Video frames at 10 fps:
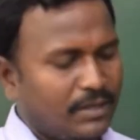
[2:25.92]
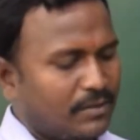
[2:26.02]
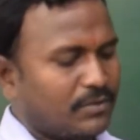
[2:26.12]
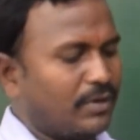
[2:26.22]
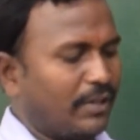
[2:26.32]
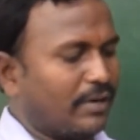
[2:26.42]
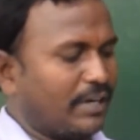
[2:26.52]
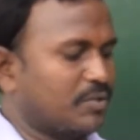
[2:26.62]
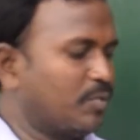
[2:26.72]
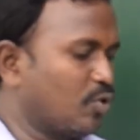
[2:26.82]
చూడండి
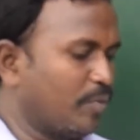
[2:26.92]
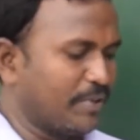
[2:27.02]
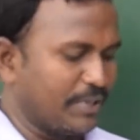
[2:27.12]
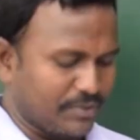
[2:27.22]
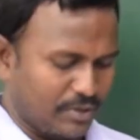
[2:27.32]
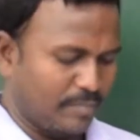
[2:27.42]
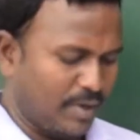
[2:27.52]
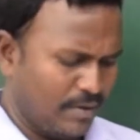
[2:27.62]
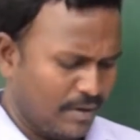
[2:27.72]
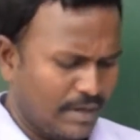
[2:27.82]
టెక్స్ట్ బుక్ ఓపెన్ చేసుకున్నామా
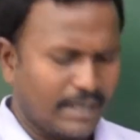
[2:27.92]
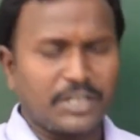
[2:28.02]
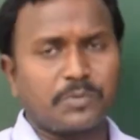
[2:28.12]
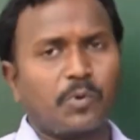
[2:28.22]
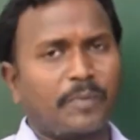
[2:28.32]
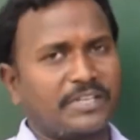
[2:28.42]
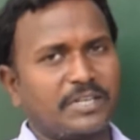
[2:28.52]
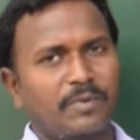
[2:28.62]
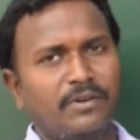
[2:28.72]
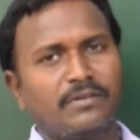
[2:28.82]
టెక్స్ట్ బుక్ పేజ్
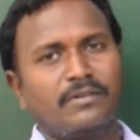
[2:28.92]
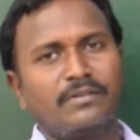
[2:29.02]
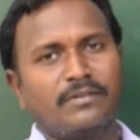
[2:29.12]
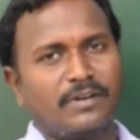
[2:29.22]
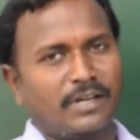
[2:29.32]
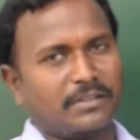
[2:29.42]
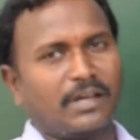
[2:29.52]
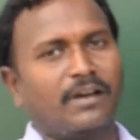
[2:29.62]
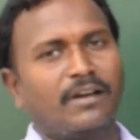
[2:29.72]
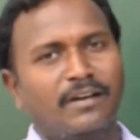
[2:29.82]
నెంబరు ఎంత
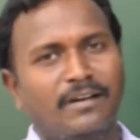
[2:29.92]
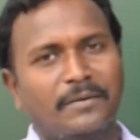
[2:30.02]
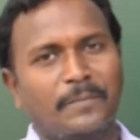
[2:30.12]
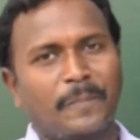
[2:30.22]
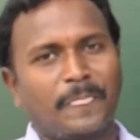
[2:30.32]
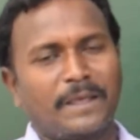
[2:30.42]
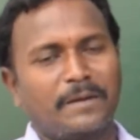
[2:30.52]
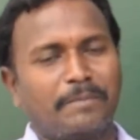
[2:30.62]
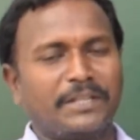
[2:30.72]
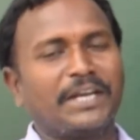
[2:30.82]

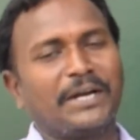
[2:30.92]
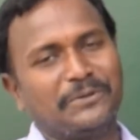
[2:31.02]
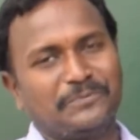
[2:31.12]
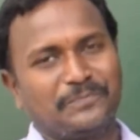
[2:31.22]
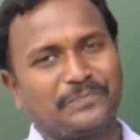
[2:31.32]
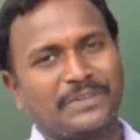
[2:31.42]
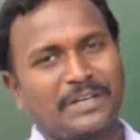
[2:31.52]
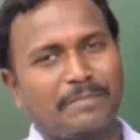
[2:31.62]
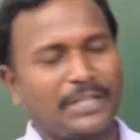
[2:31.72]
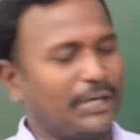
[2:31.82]
పదిహేడు
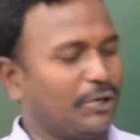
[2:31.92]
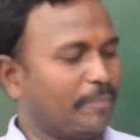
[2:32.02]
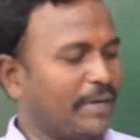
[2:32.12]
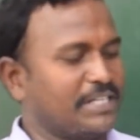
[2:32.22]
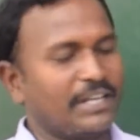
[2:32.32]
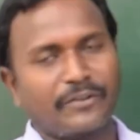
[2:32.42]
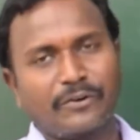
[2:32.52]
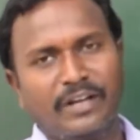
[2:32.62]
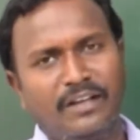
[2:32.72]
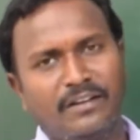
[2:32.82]
పదిహేడవ పేజీ అందరూ
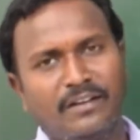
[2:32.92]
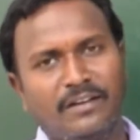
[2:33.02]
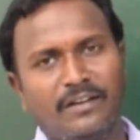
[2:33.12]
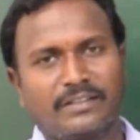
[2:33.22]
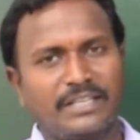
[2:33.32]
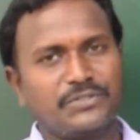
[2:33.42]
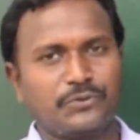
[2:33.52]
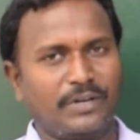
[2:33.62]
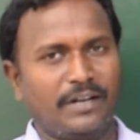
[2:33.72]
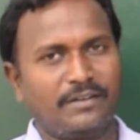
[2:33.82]
కూడా తీసి
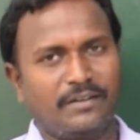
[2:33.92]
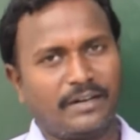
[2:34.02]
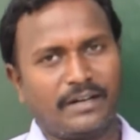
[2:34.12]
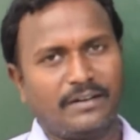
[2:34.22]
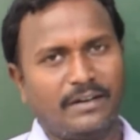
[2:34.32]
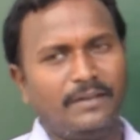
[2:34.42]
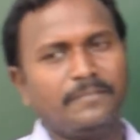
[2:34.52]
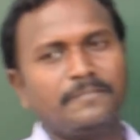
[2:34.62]
చూడాలి రైట్ నాన్న